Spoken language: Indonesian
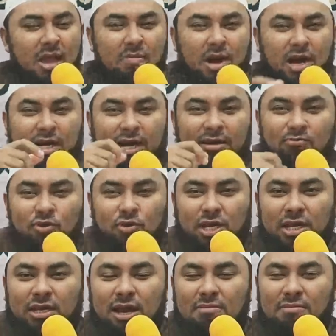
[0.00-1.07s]
bahkan
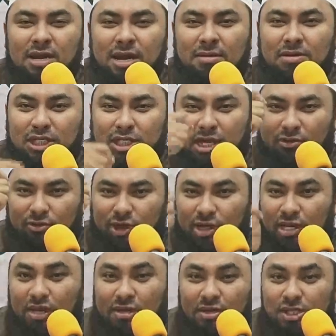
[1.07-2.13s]
mungkin nama-nama syaitan
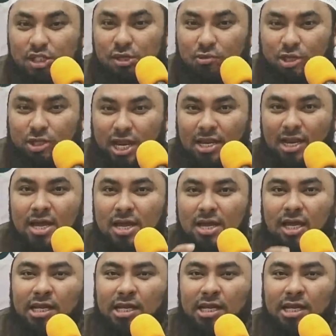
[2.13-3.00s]
yang disebutkan,